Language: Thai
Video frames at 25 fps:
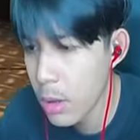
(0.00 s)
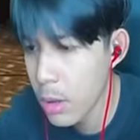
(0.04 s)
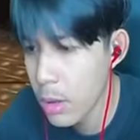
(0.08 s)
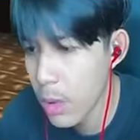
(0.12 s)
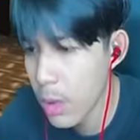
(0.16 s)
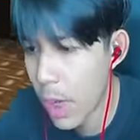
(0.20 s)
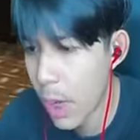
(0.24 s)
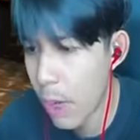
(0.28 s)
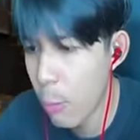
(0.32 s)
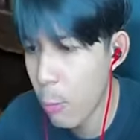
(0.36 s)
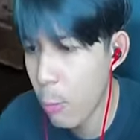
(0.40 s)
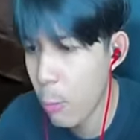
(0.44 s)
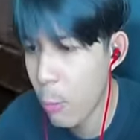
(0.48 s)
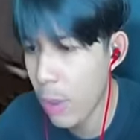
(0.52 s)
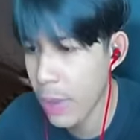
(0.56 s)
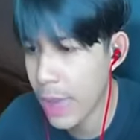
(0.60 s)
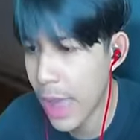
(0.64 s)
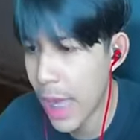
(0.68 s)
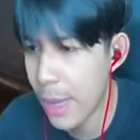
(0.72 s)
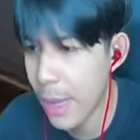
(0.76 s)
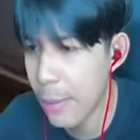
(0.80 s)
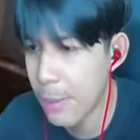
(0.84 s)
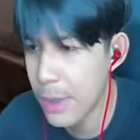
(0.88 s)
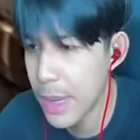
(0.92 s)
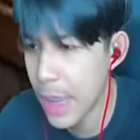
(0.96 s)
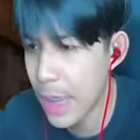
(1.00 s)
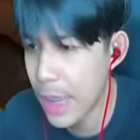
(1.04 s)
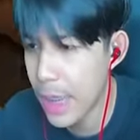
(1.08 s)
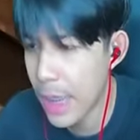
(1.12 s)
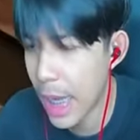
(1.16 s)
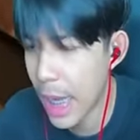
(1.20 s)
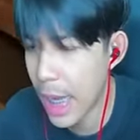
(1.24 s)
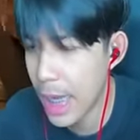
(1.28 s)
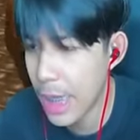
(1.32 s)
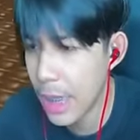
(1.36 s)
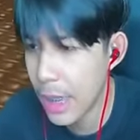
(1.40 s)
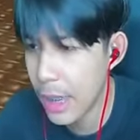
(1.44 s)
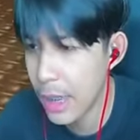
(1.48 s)
เข้าหัวตายไปเสีย
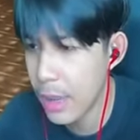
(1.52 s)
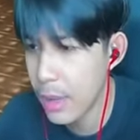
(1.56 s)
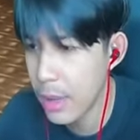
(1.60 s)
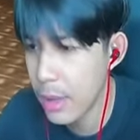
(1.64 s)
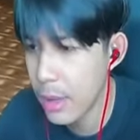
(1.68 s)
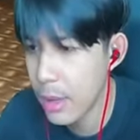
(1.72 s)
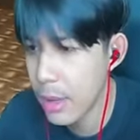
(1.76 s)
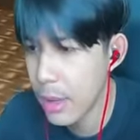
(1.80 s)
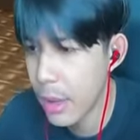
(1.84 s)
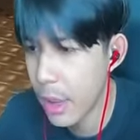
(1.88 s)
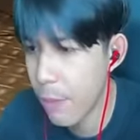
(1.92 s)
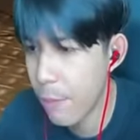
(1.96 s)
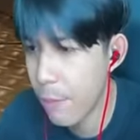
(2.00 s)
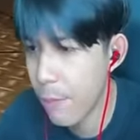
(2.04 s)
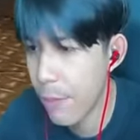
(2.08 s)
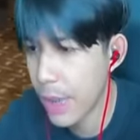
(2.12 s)
ไก่เอฟเฟก